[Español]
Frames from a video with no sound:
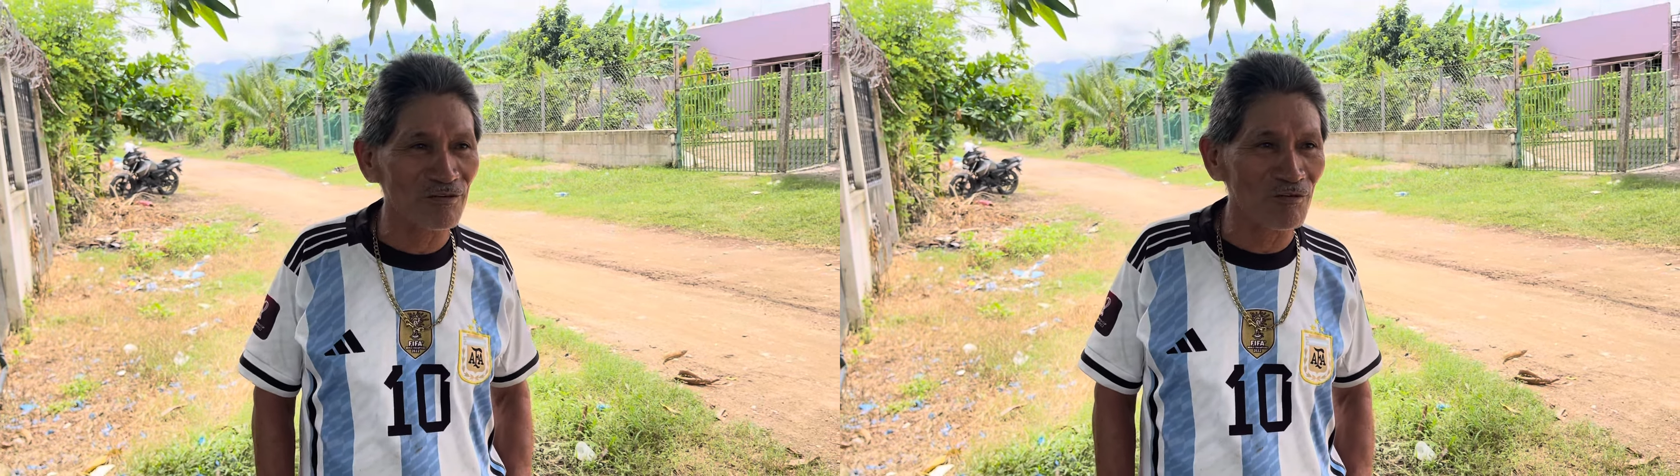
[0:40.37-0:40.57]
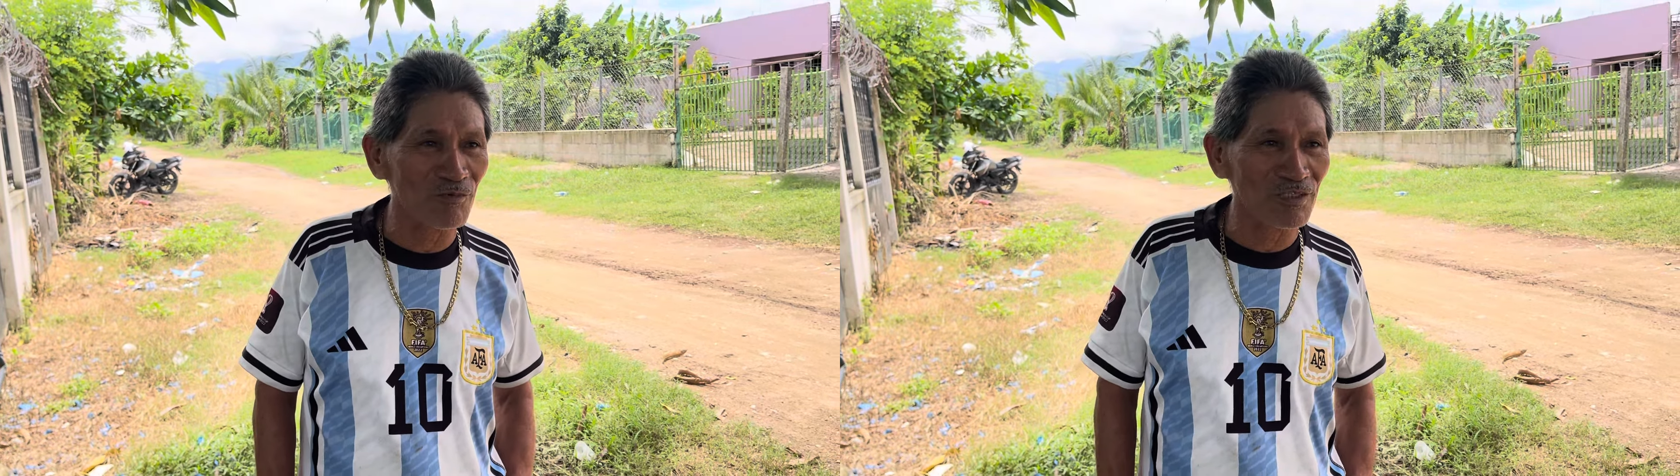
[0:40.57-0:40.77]

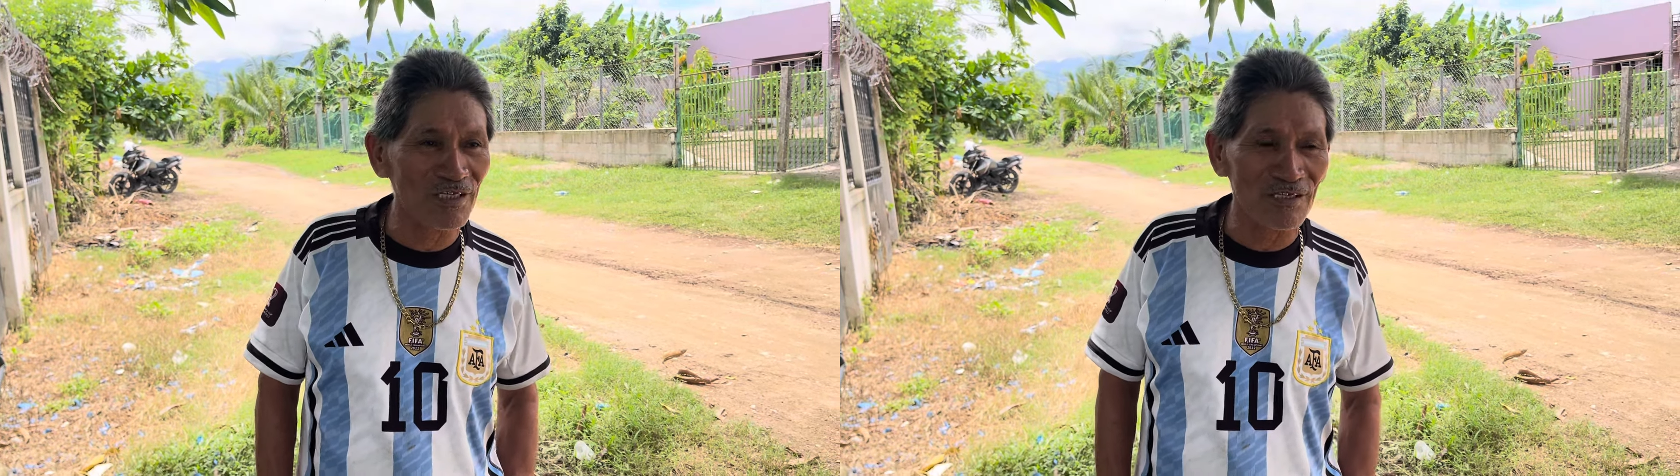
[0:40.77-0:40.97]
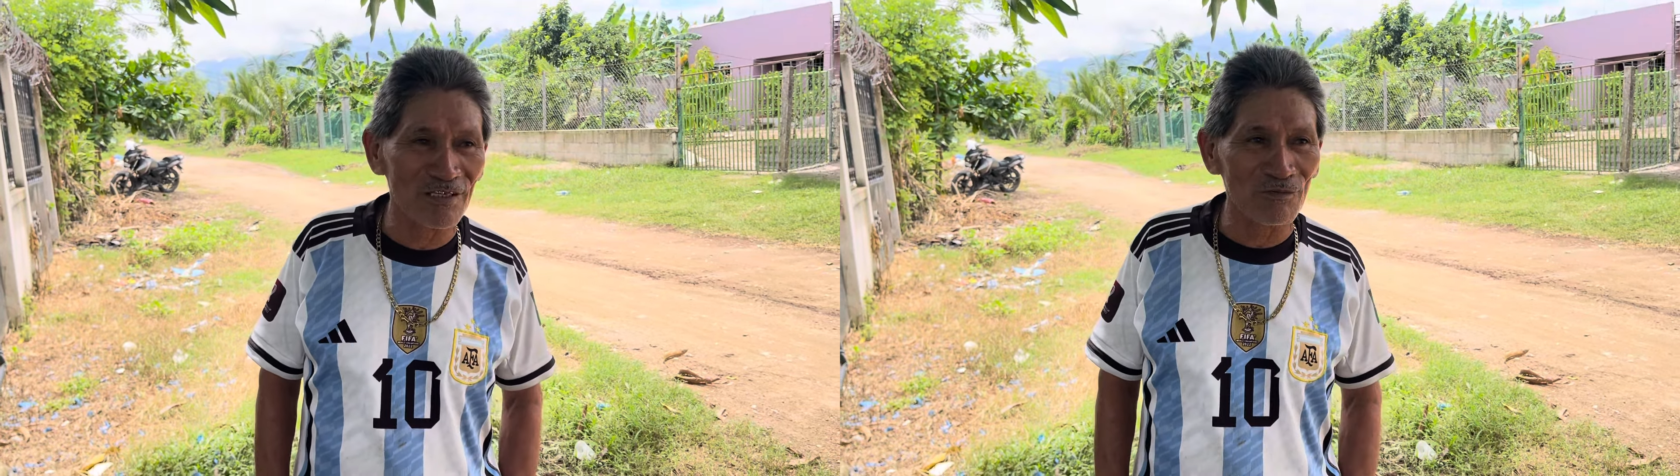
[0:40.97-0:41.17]
como
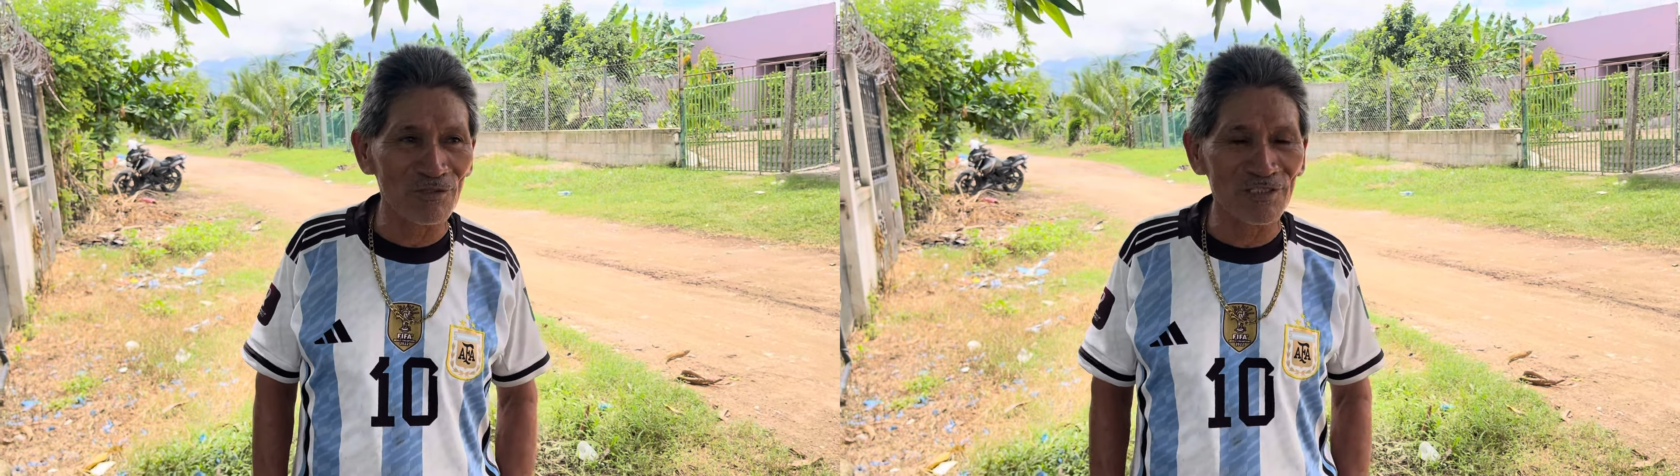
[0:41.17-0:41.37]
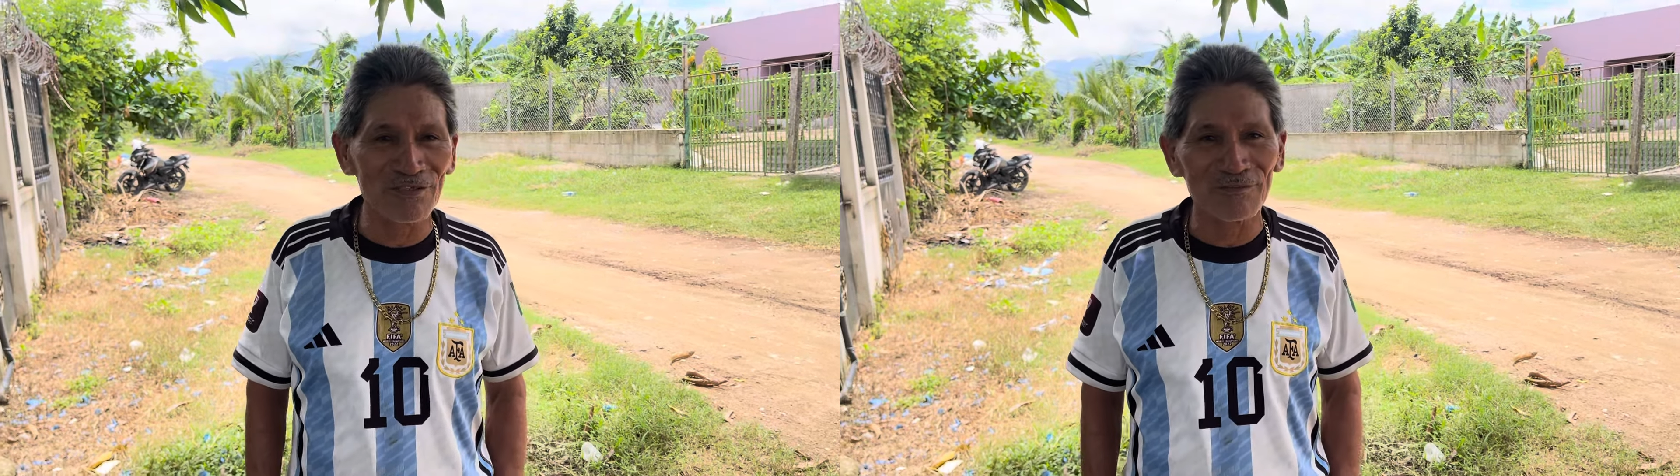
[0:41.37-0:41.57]
30
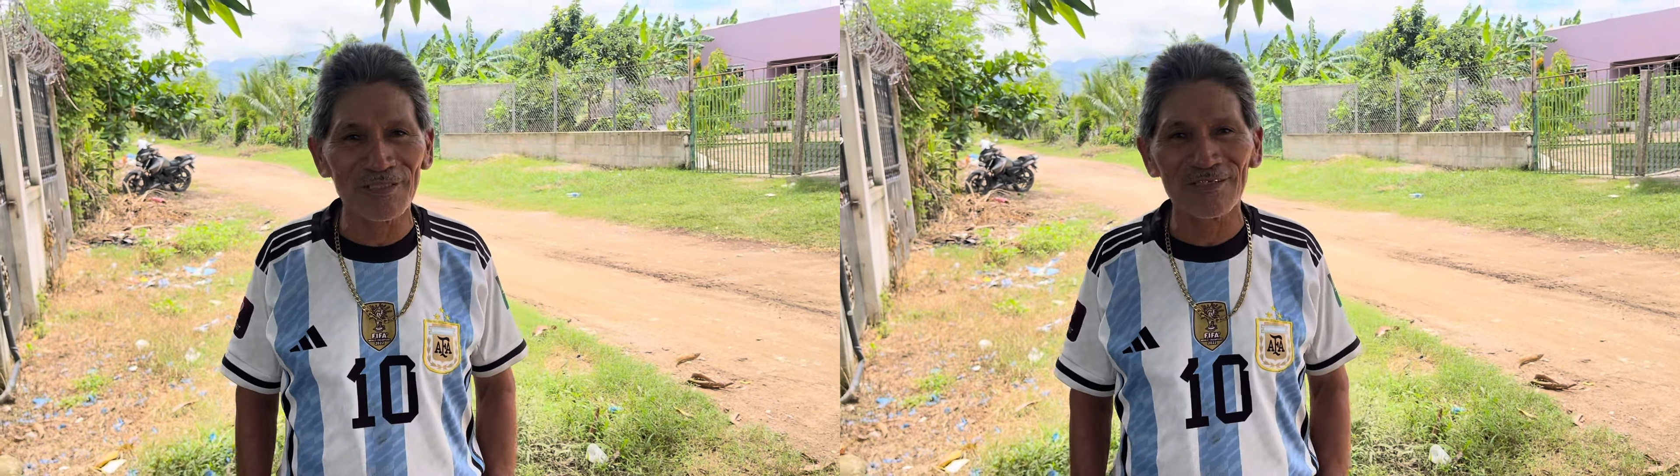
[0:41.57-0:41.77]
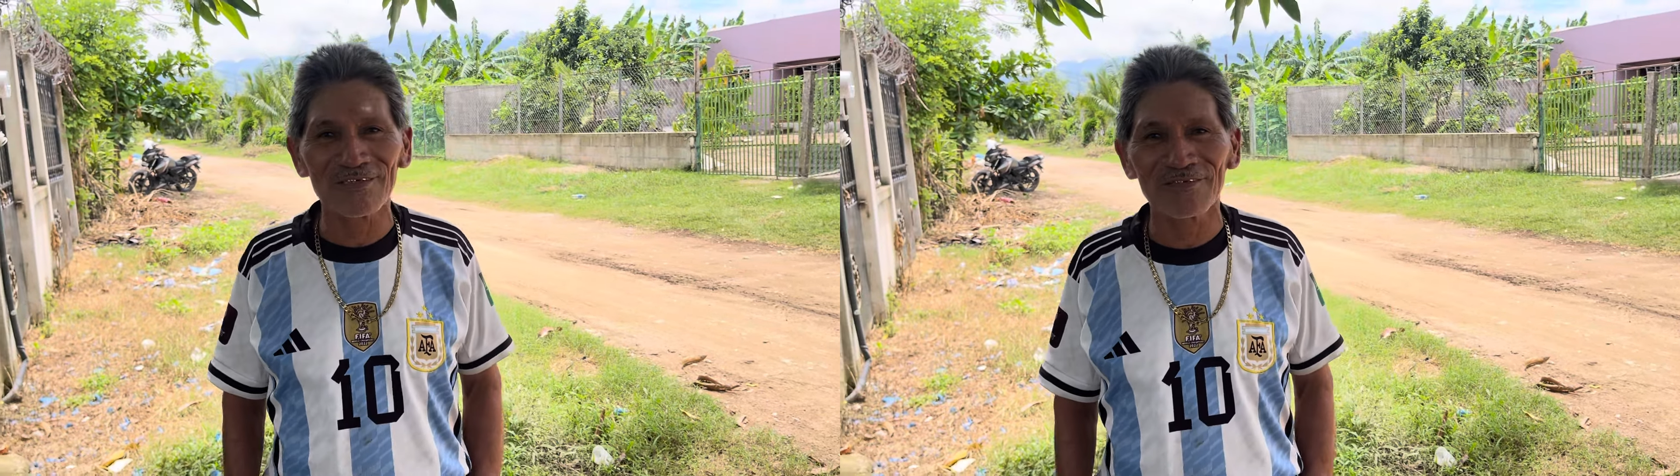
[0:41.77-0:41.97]
bolsas nomás.